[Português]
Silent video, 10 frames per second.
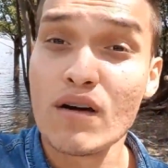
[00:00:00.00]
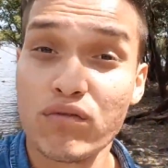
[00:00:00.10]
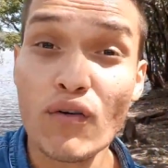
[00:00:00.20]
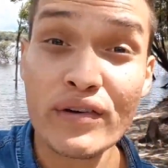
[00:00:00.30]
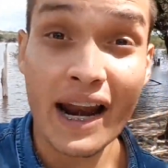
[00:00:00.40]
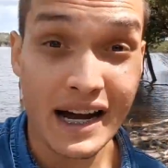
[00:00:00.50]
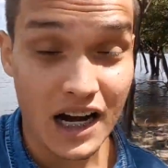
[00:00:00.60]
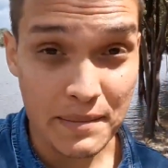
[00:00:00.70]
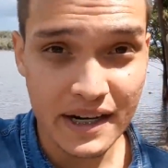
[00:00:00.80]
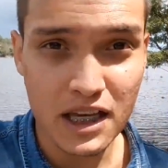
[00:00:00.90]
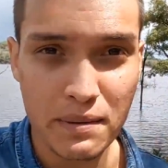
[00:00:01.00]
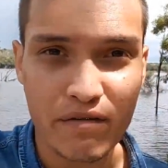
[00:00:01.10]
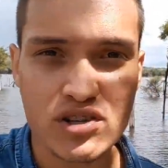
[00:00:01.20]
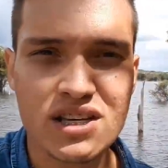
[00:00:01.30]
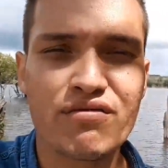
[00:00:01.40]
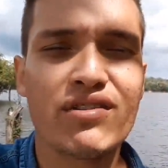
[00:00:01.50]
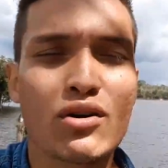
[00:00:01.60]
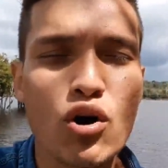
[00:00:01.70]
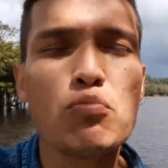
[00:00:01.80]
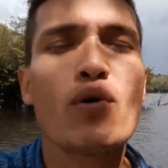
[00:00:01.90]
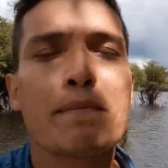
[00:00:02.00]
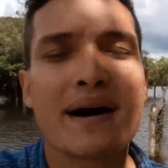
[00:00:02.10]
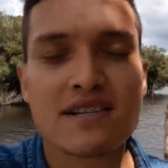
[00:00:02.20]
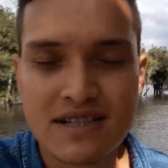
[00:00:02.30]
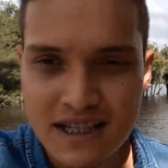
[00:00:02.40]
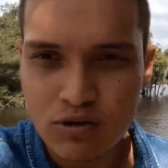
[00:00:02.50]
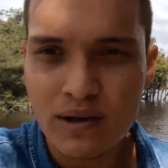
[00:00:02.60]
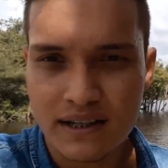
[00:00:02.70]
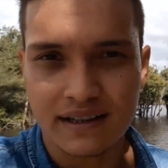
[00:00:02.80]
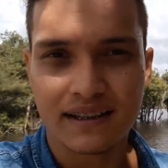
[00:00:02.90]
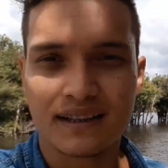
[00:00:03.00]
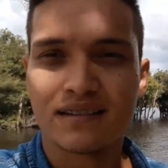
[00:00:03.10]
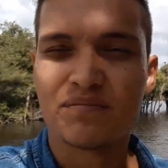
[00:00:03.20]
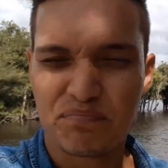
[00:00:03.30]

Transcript: Vou virar a câmera aqui para você ver como é mais lindo ainda.